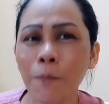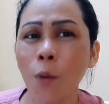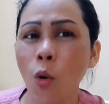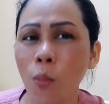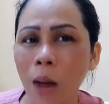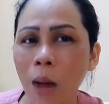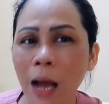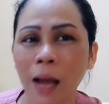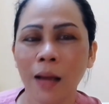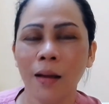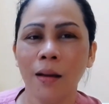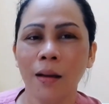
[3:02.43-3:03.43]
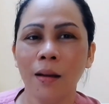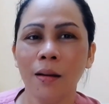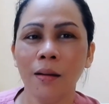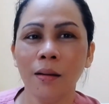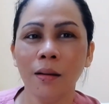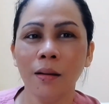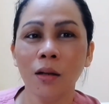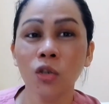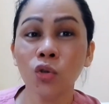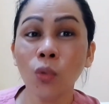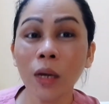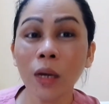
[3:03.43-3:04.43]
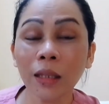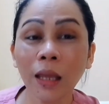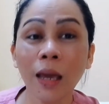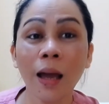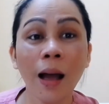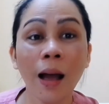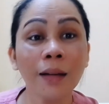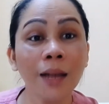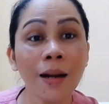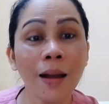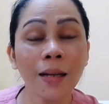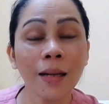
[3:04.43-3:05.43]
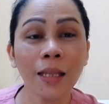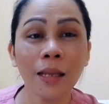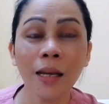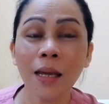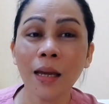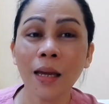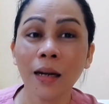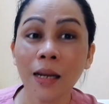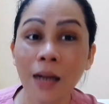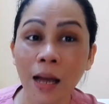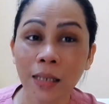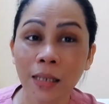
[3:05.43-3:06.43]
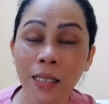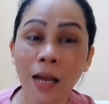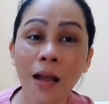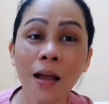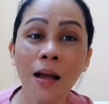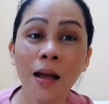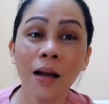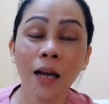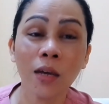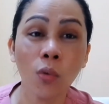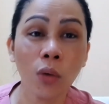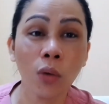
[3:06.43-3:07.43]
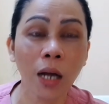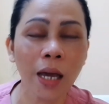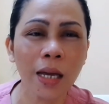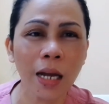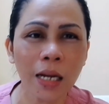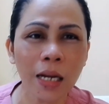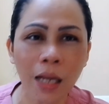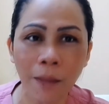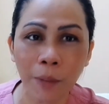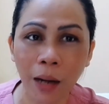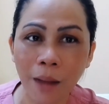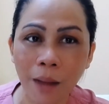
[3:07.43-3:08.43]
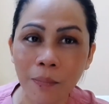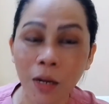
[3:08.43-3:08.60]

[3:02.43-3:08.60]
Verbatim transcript: po ba swerte ang dala ni, ni Rina sa kay, kay Kalingap Rab?